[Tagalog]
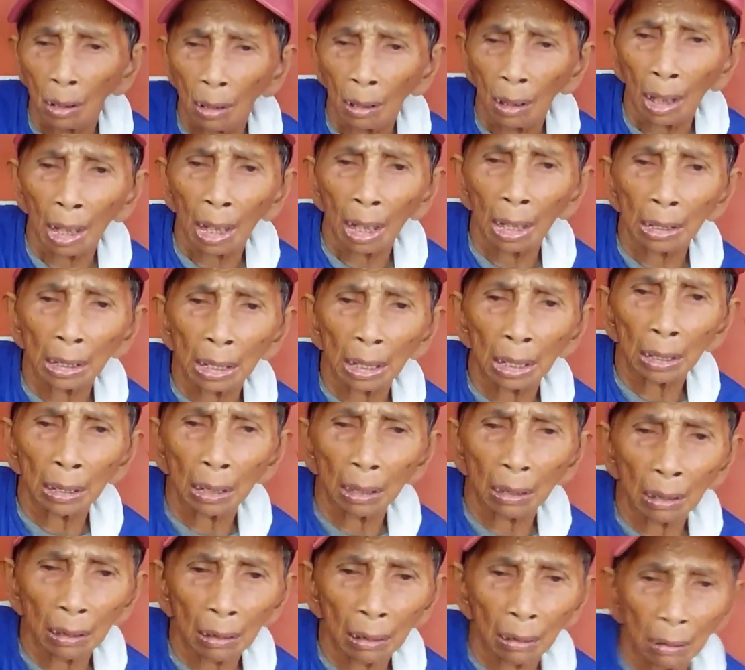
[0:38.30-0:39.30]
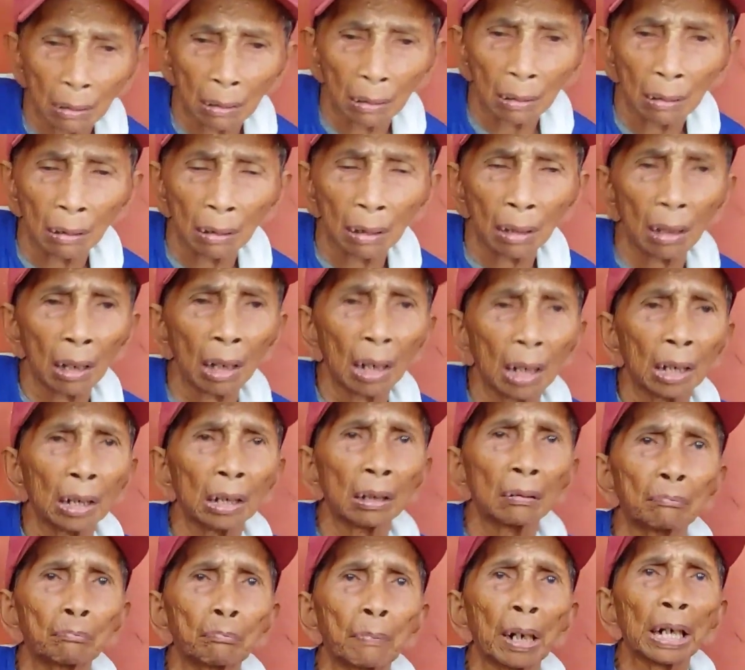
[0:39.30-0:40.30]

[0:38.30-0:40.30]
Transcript: Anong balita dito, Nay? Ay,